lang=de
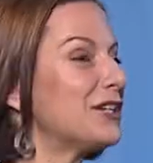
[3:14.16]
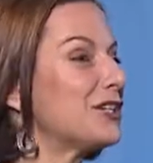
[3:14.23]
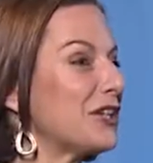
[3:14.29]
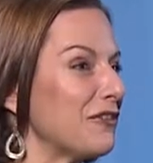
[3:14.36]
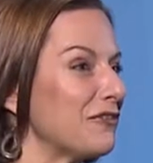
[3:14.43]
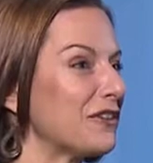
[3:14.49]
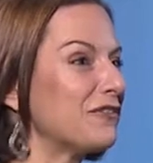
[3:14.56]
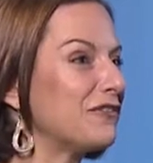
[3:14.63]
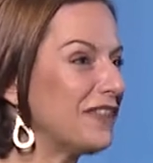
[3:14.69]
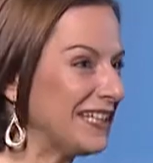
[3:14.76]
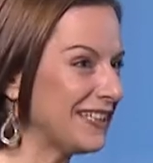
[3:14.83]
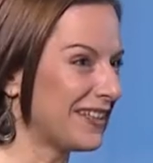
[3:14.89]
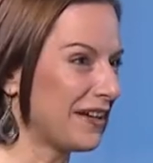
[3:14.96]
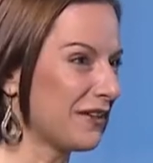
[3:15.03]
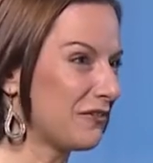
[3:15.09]
Stefan,
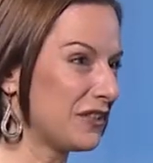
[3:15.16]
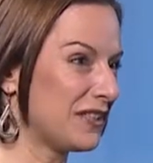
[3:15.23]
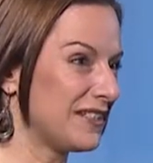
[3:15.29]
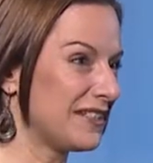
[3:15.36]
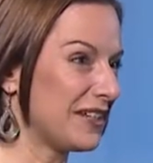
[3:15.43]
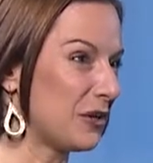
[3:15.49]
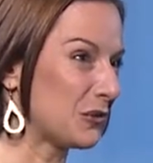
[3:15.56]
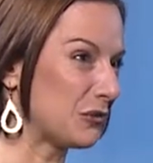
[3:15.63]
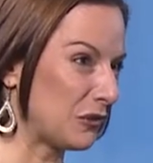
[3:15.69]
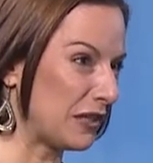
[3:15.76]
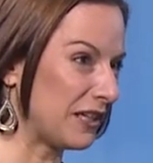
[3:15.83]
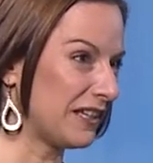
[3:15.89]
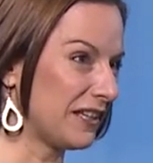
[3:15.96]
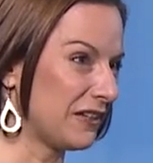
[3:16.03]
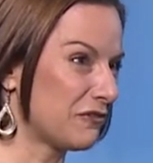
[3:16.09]
vielen Dank für diese
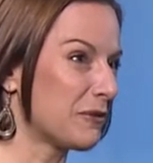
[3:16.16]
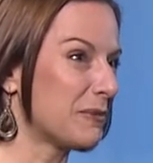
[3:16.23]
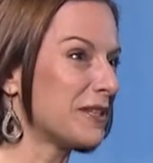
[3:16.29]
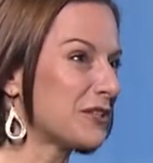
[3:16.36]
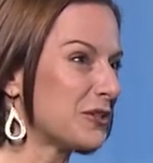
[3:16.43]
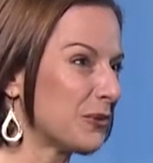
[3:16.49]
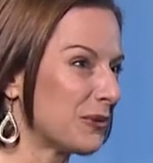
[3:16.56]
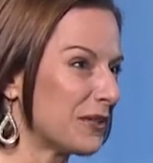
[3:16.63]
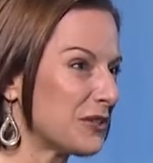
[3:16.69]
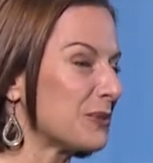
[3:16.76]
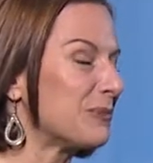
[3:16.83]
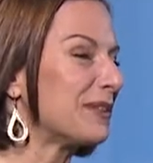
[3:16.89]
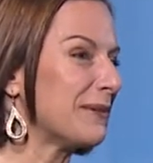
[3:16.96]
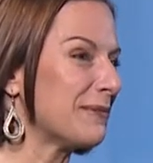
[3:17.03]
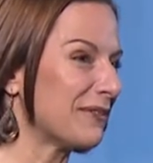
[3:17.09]
ausführlichen Informationen
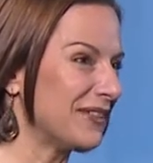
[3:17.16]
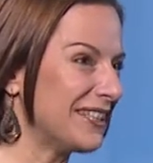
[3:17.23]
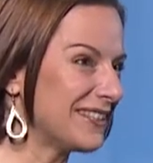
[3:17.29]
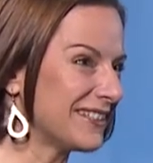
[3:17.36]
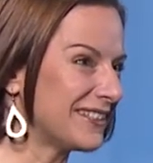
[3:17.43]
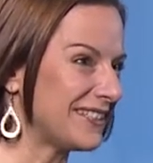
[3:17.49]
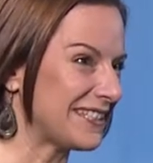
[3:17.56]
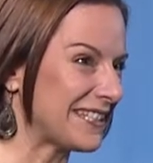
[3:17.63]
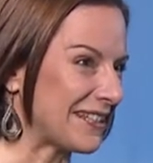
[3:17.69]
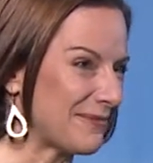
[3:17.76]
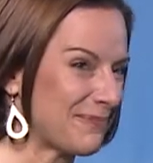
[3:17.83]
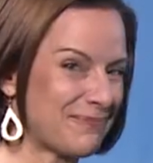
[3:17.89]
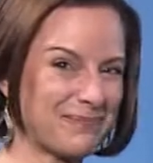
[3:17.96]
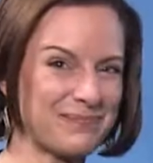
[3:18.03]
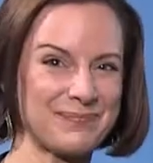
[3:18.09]
zum Thema
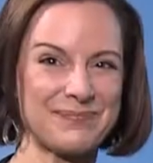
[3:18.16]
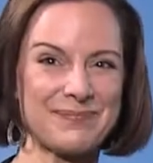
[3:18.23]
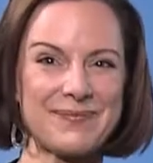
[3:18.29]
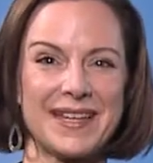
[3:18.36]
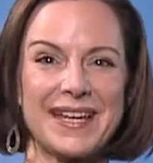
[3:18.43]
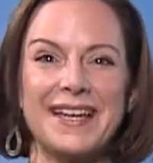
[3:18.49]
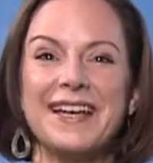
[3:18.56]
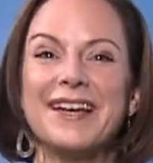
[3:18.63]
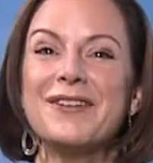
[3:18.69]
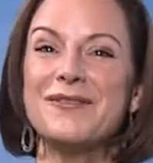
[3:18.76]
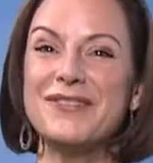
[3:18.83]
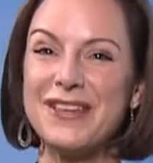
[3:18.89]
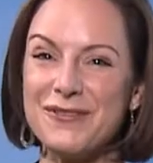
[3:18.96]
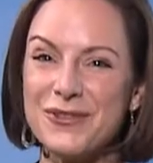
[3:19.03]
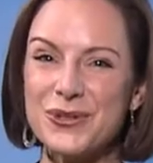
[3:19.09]
Winterdiesel. Gerne.
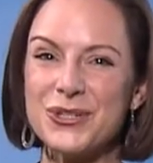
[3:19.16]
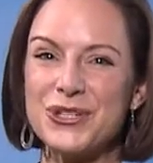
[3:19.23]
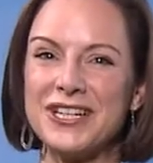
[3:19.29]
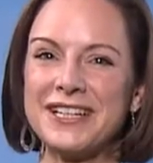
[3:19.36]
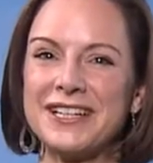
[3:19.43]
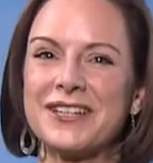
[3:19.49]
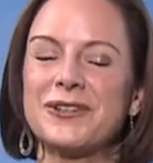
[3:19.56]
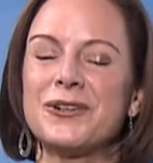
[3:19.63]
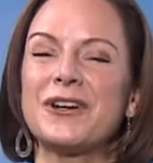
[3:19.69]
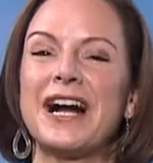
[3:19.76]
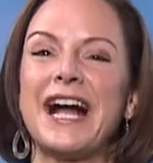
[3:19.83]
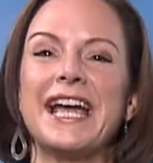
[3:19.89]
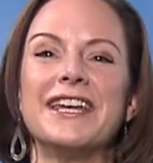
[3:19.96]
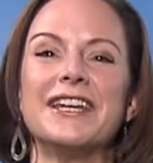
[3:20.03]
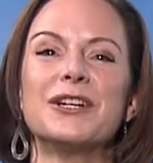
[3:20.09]
Wir wünschen Ihnen
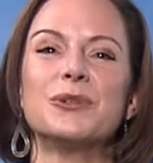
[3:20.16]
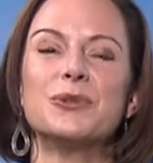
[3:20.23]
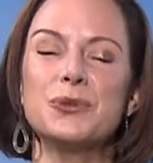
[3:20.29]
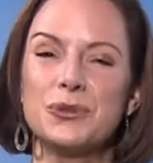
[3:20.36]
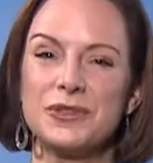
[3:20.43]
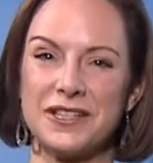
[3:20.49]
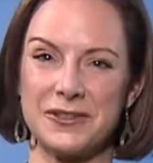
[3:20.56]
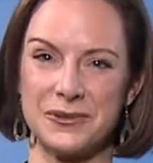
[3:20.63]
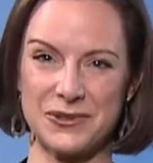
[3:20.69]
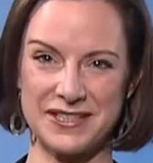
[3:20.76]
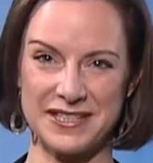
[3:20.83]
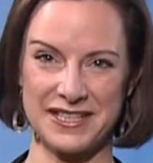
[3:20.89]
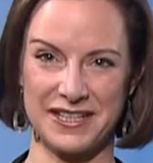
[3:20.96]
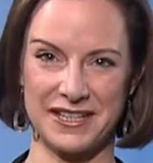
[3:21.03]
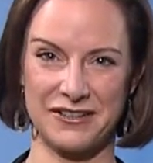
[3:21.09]
noch eine gute und
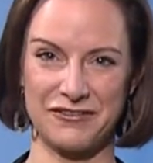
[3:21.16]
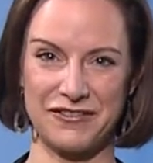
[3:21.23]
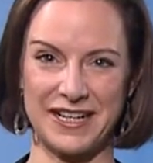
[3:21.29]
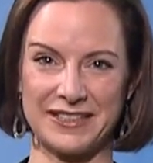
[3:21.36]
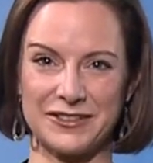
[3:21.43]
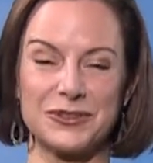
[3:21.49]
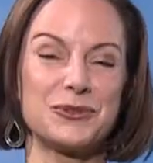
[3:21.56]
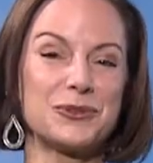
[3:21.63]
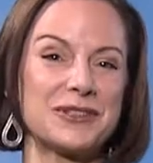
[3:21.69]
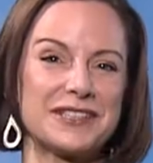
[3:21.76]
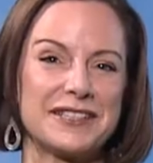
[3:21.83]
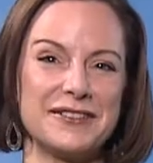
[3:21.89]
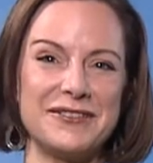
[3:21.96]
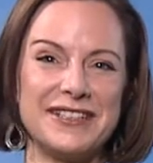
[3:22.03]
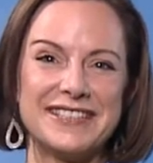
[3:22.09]
sichere Fahrt
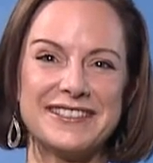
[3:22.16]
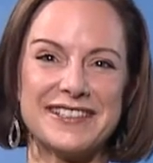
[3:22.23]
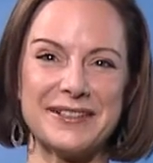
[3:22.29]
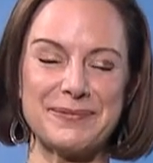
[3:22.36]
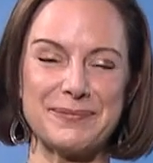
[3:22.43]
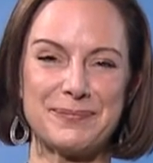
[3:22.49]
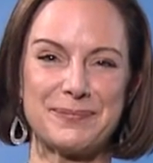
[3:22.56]
durch den Winter.